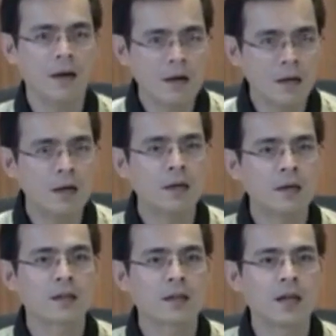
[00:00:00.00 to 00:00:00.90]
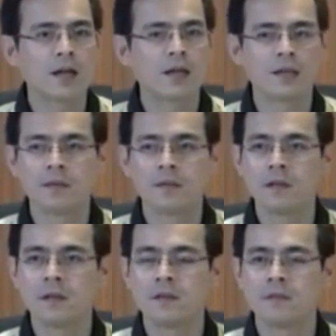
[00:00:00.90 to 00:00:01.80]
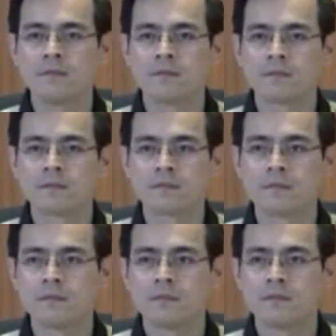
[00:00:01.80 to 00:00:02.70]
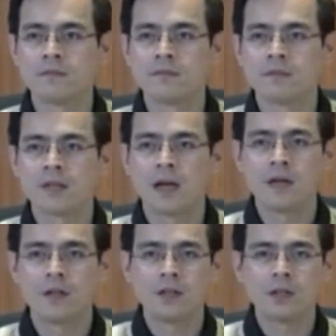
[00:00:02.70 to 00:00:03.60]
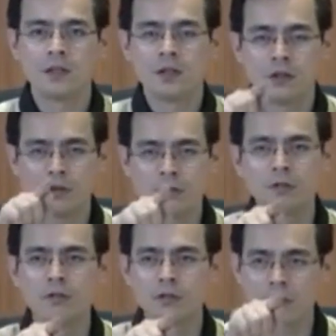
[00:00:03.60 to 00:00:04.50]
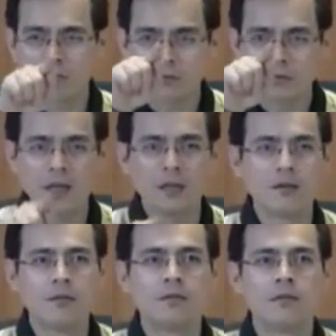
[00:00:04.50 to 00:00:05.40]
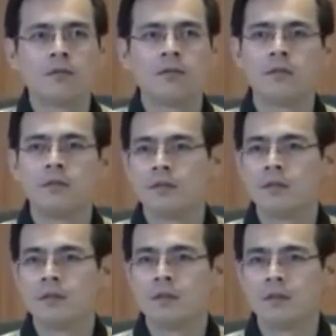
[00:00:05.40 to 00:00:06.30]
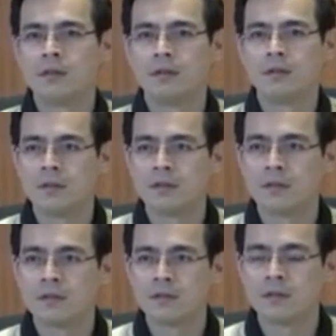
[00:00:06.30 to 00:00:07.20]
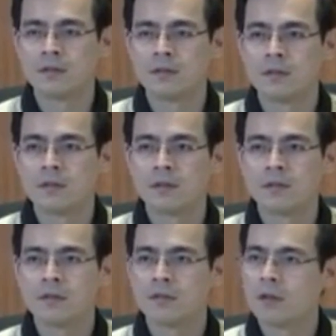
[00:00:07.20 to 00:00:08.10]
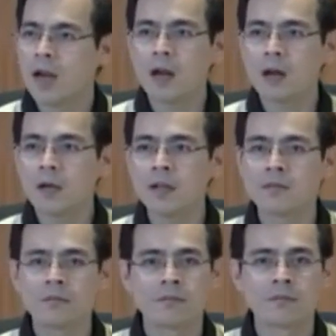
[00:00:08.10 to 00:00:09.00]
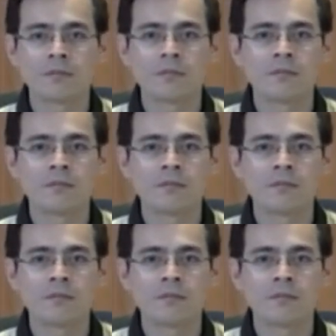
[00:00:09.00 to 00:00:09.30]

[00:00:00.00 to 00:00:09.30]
ah, talaga. Sabi ko, tayo, you go to jail. Oh. Wala na naman. Hmm,